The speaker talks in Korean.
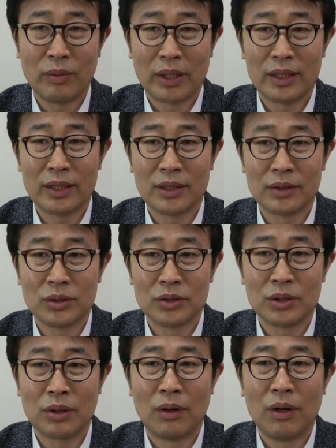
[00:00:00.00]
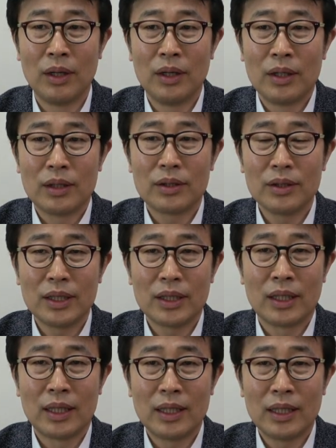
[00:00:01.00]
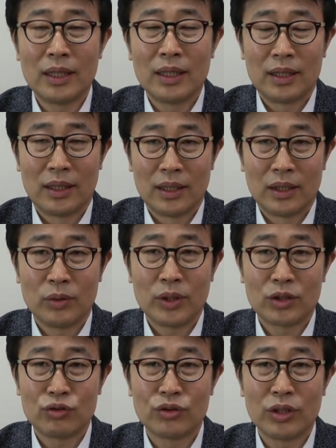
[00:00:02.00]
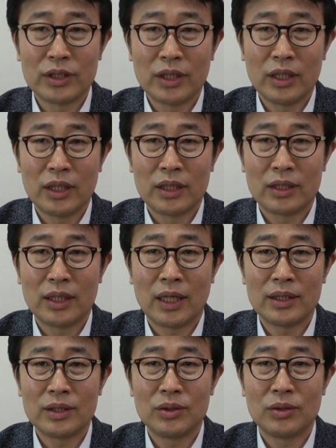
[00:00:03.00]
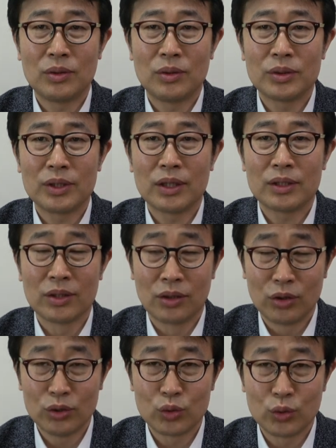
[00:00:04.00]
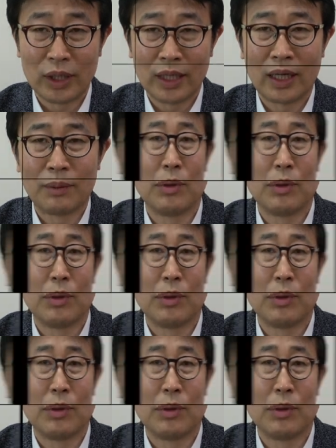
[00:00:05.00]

말한다는 거죠. 그러니까 아, 우리가 주거 생활을 하는 곳의 어떤 거주와